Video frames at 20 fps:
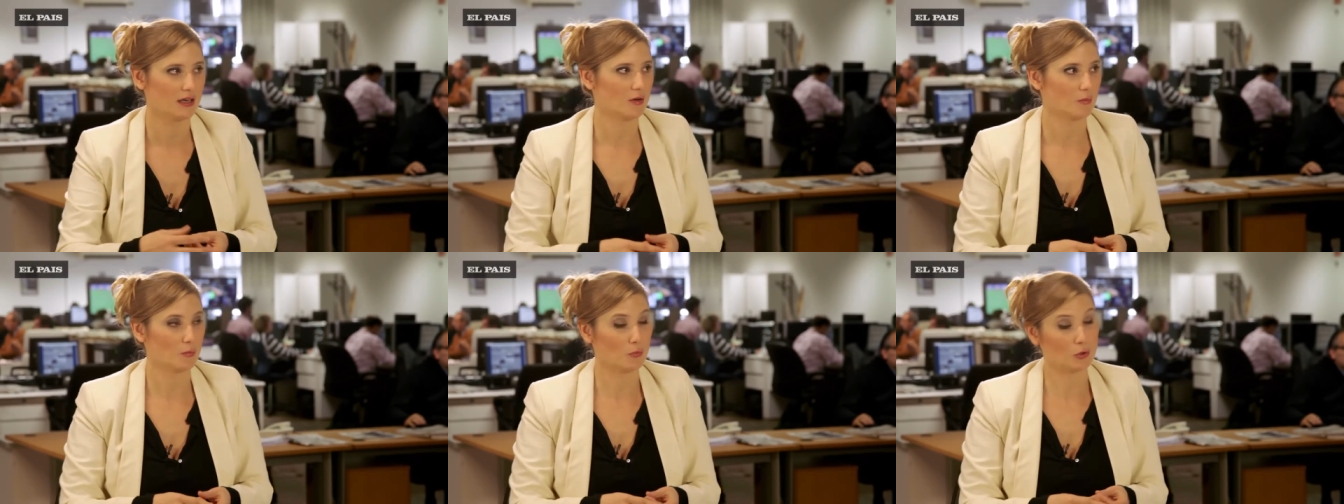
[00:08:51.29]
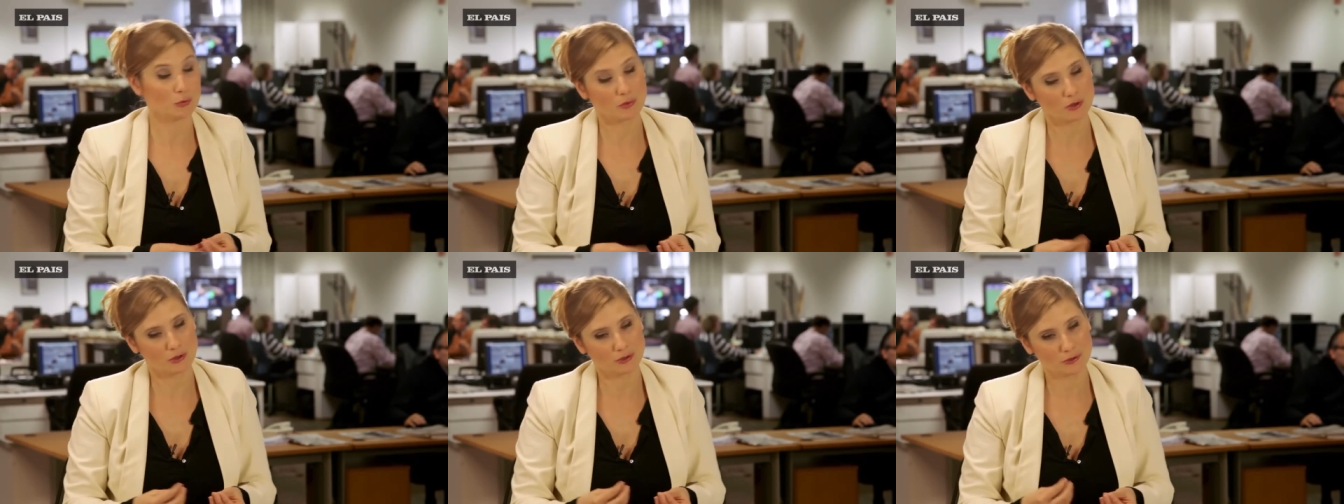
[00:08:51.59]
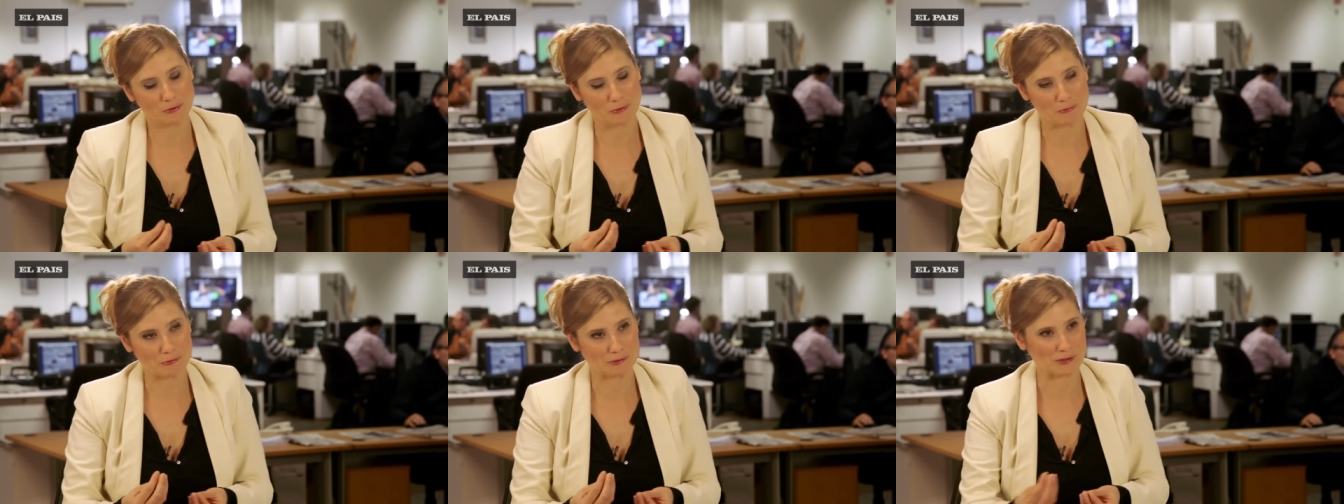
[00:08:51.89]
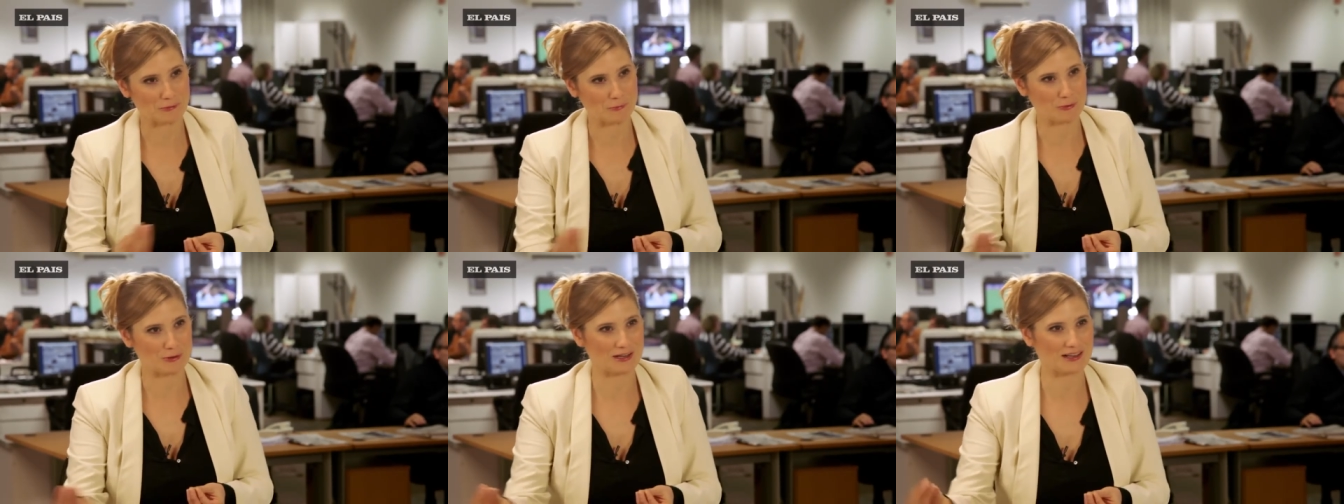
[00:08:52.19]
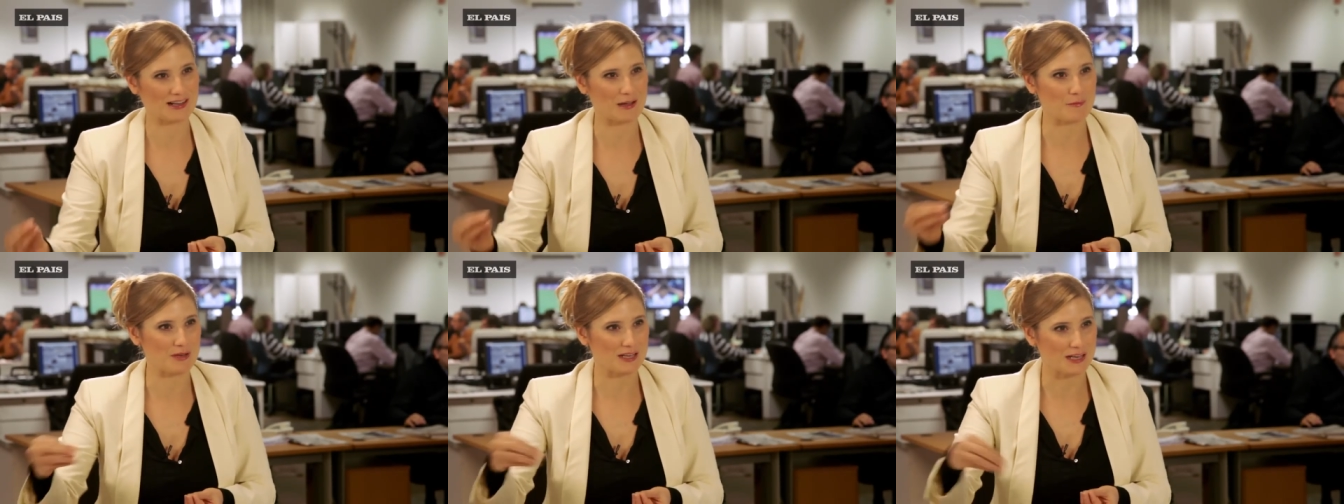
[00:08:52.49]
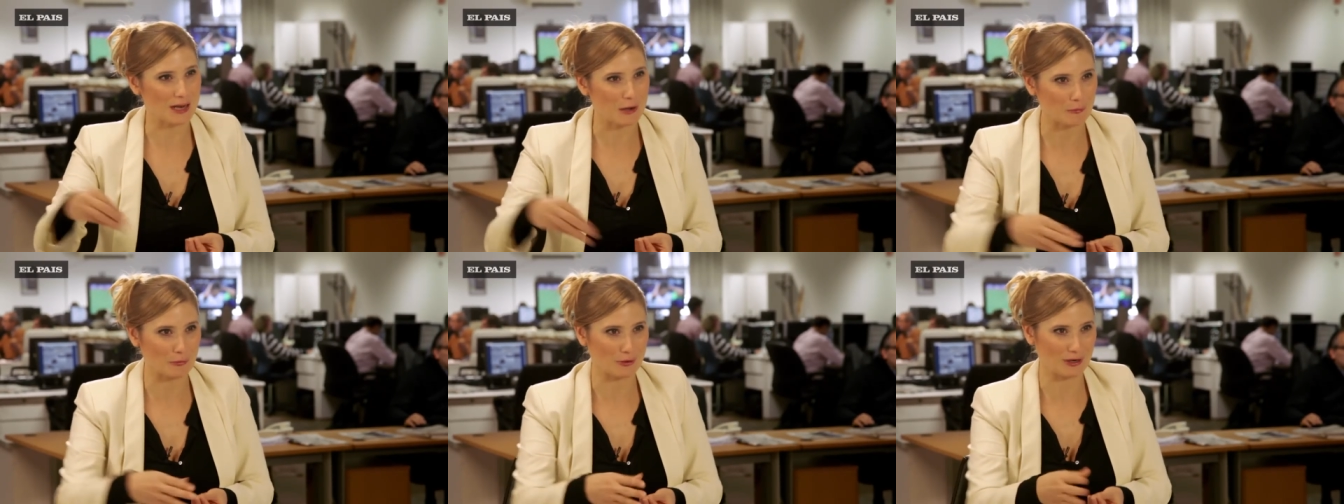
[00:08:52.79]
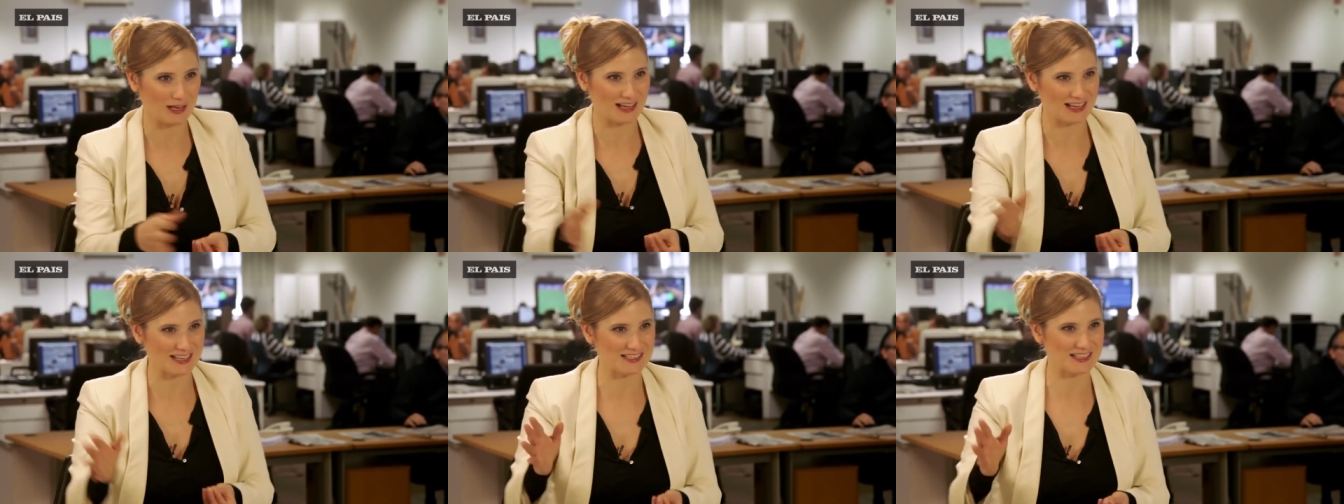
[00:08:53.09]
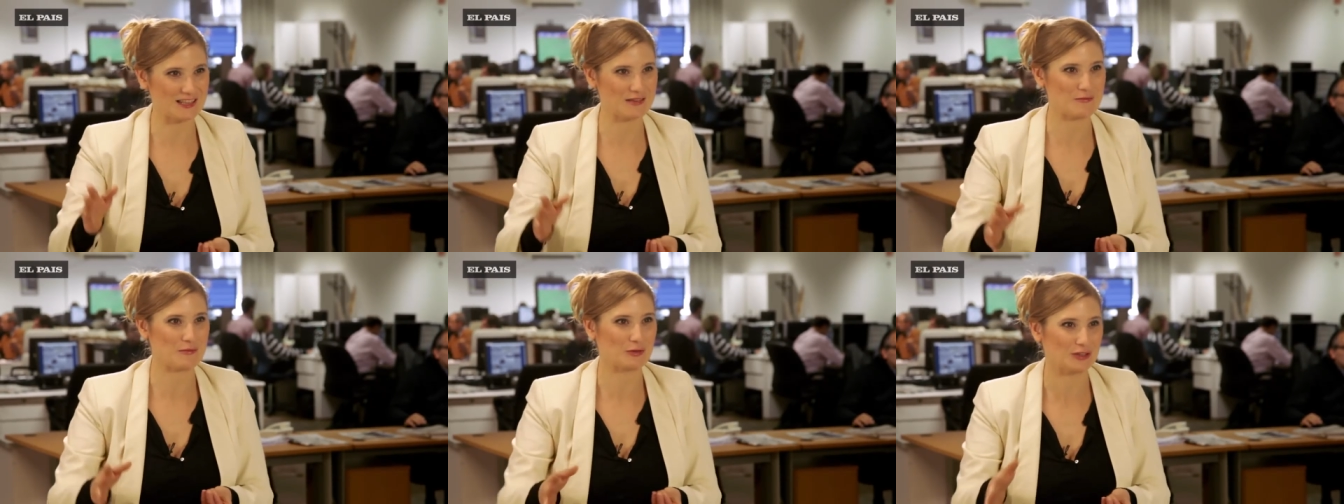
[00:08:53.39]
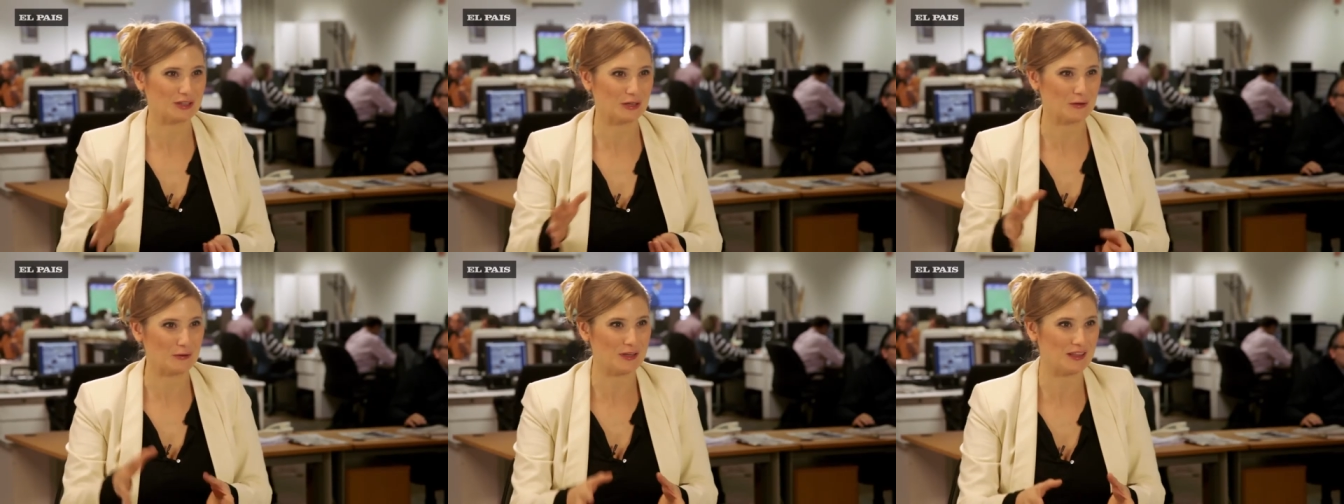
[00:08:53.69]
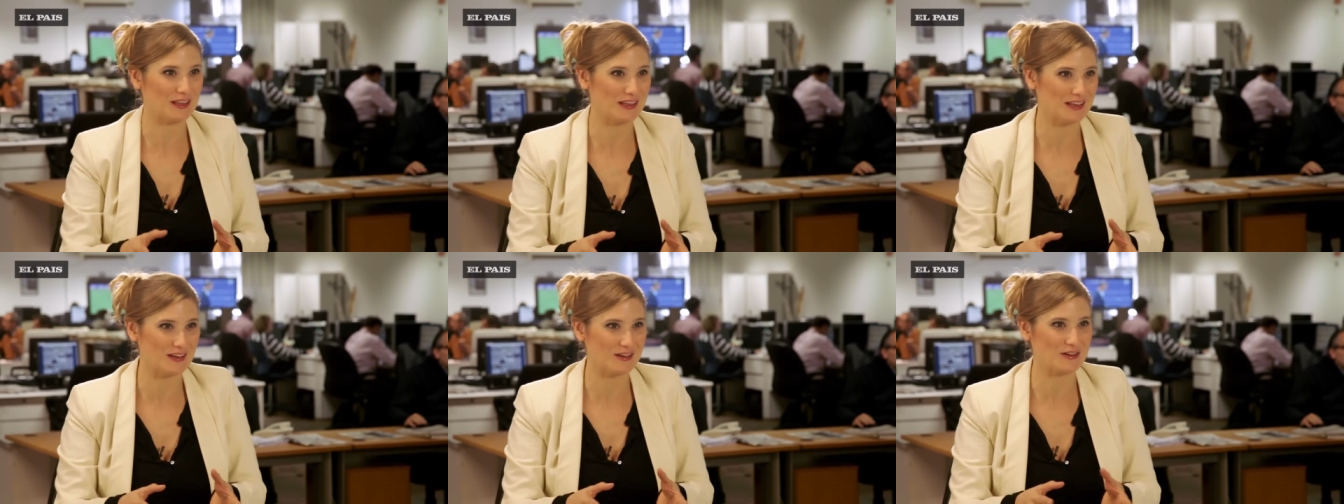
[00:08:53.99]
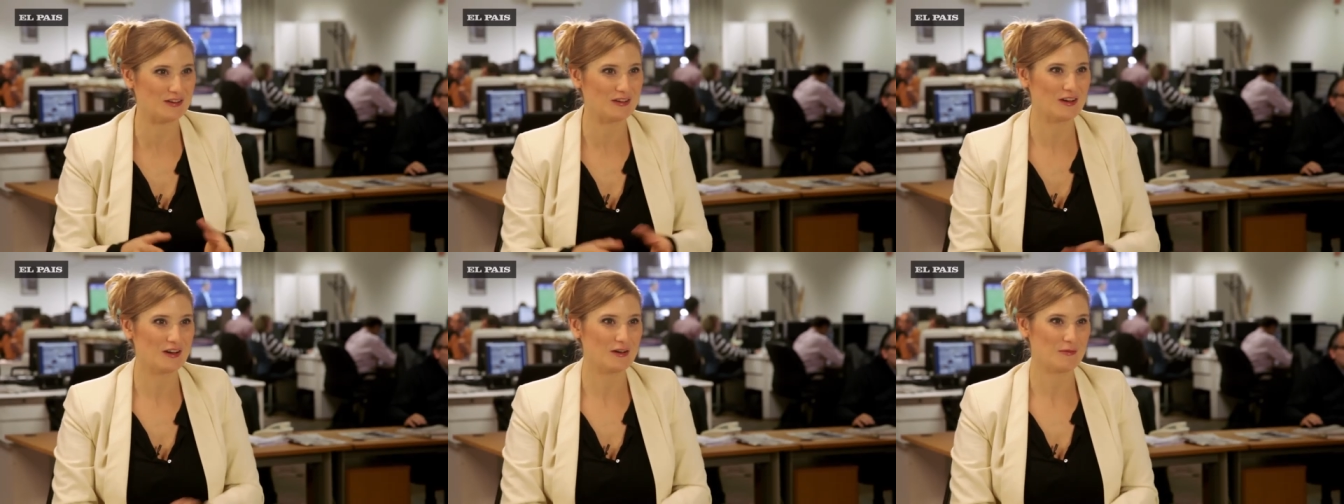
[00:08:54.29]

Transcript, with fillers: Muy pronto vamos a poder caminar por las calles de Montevideo,